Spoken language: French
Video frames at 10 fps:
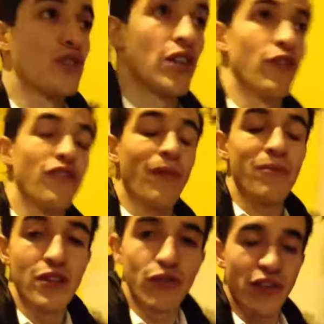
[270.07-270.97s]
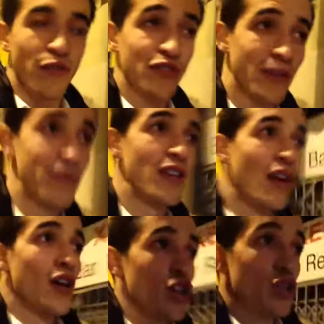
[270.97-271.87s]
vous soyez dans votre famille, que vous soyez vos amis.
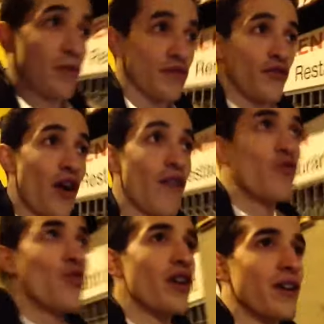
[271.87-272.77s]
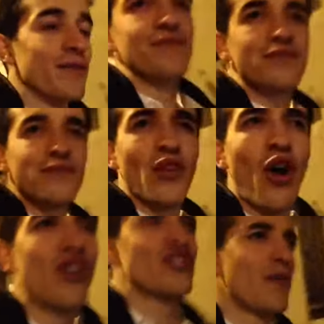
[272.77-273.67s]
Je pense fort à vous et
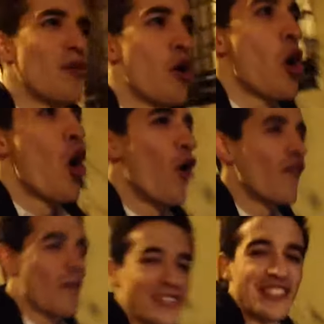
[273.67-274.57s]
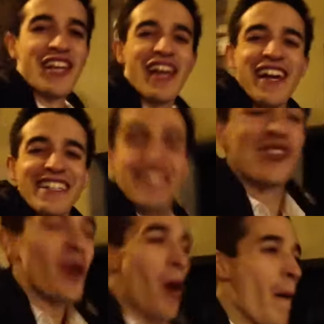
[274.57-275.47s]
ensemble, on va passer
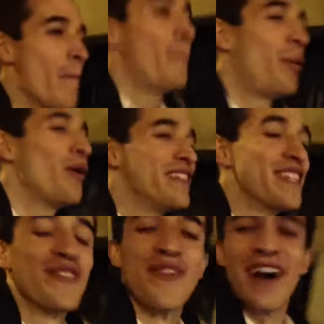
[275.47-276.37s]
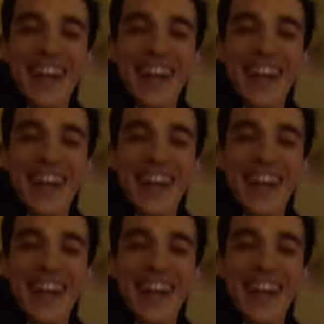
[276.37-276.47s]
cette petite soirée.